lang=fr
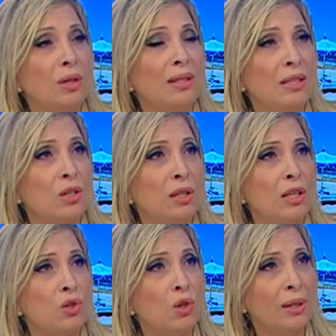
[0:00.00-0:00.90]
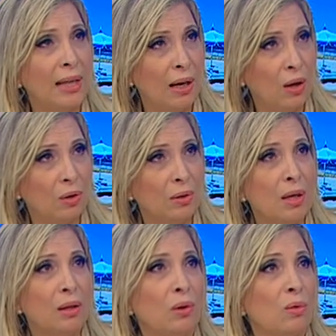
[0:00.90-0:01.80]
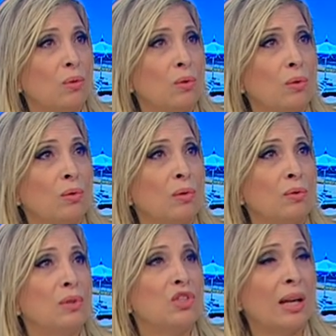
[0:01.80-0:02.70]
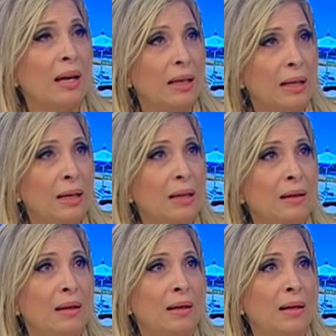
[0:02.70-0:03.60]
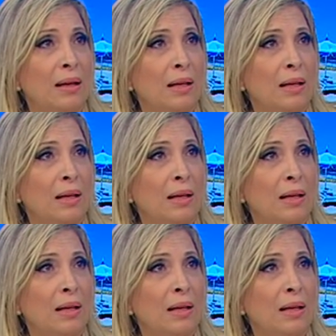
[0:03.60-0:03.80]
des, jeunes talents. Donc, euh, chaque année,